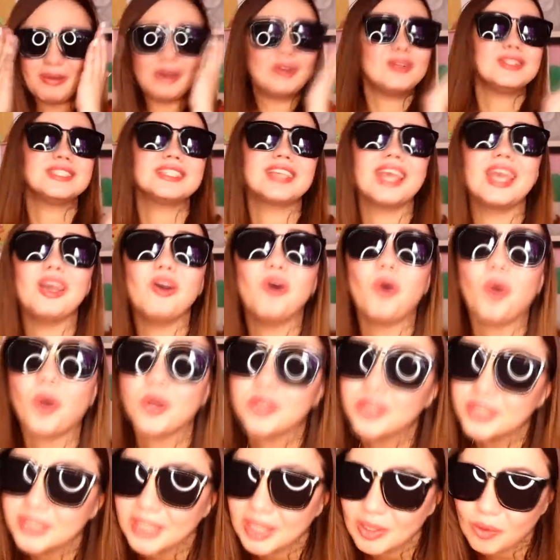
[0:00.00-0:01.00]
Pero sige,
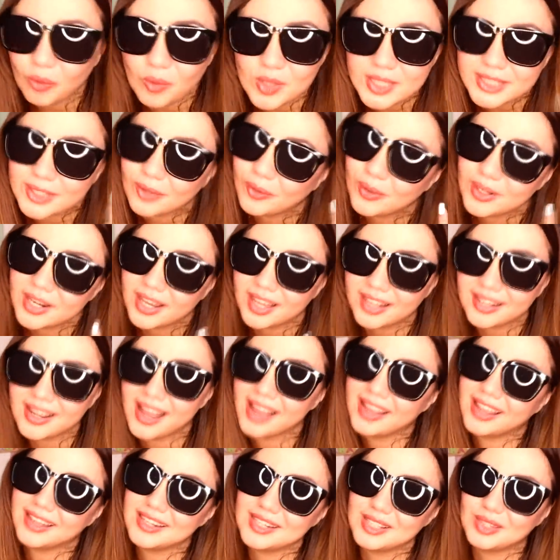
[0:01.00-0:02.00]
order na lang ulit ako ng
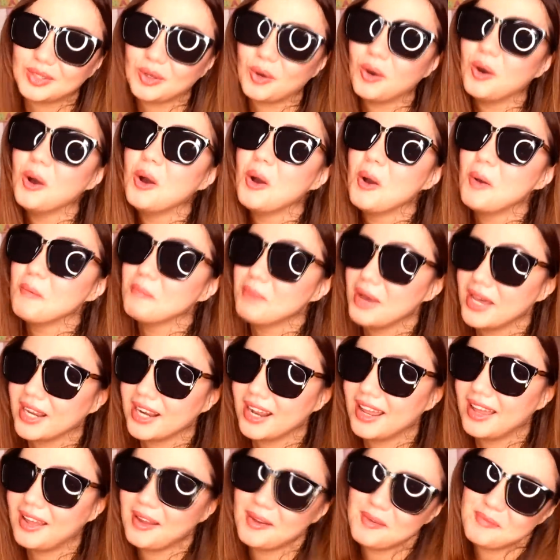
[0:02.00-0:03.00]
kagaya nito
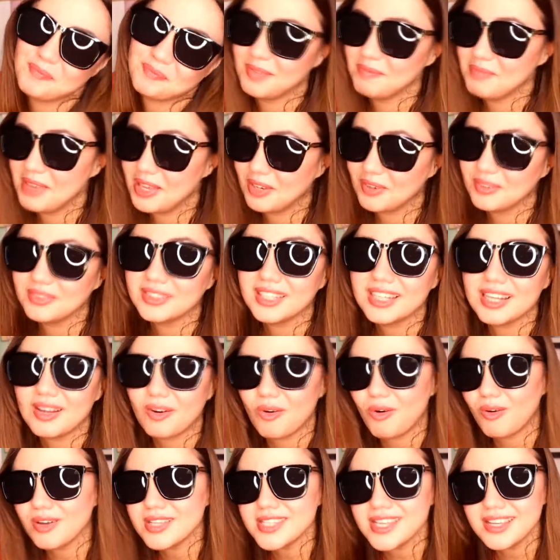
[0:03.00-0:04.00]
para meron din
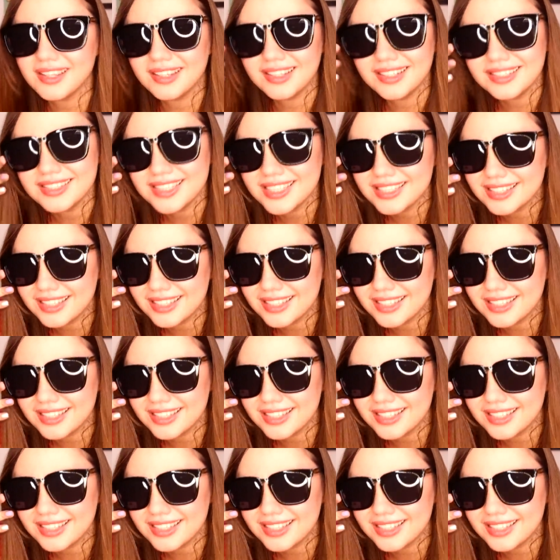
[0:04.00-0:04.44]
ako. Kasi ang ganda